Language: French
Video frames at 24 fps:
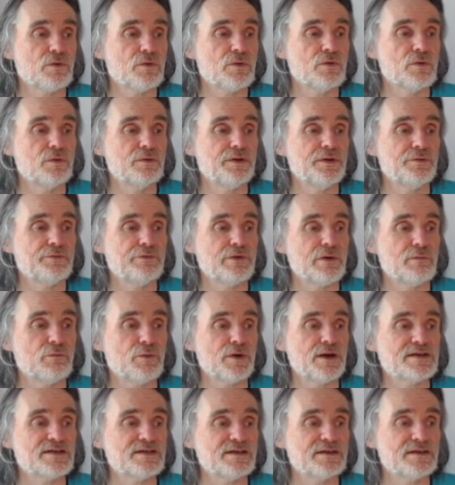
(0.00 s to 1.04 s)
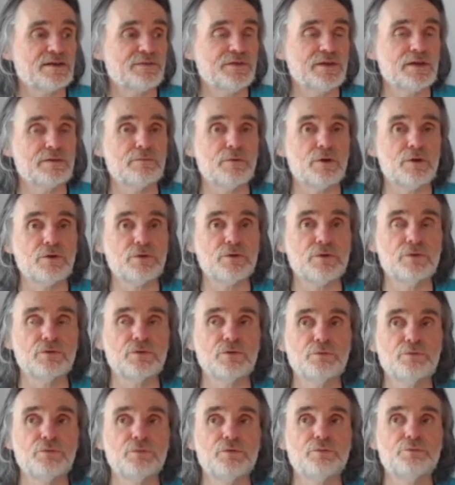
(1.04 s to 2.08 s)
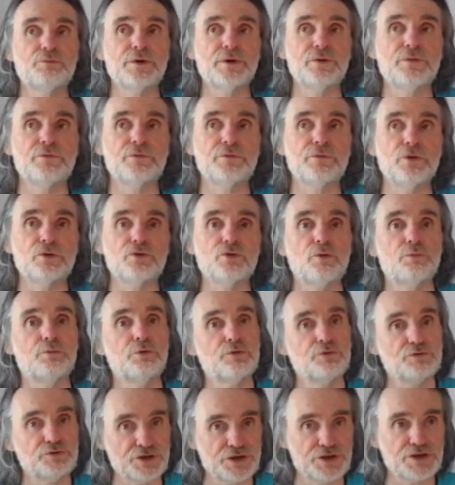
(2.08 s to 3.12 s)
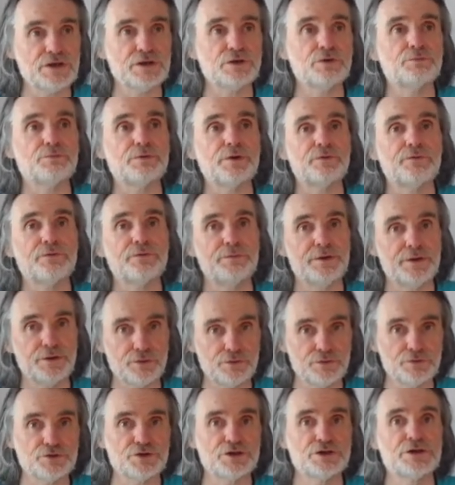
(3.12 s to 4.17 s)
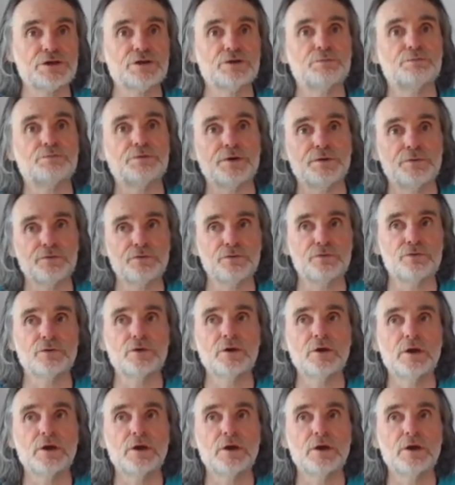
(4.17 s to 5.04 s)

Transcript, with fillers: euh, des fois moins scientifiquement que du, point de vue anthropologique, du point de vue mythologique, du point de vue de,